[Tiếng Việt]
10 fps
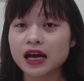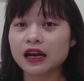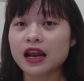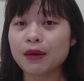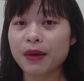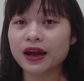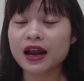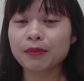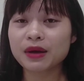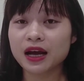chắn là bé
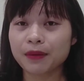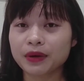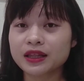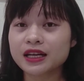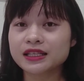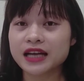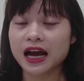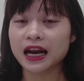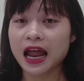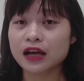đang bị gặp cái tình
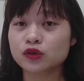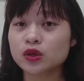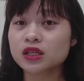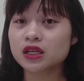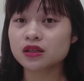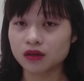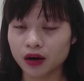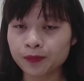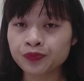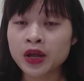trạng là suy dinh
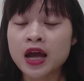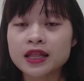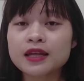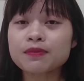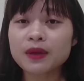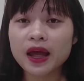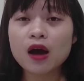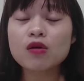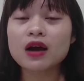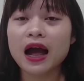dưỡng. Tiếp
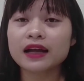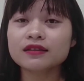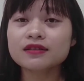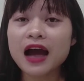theo cái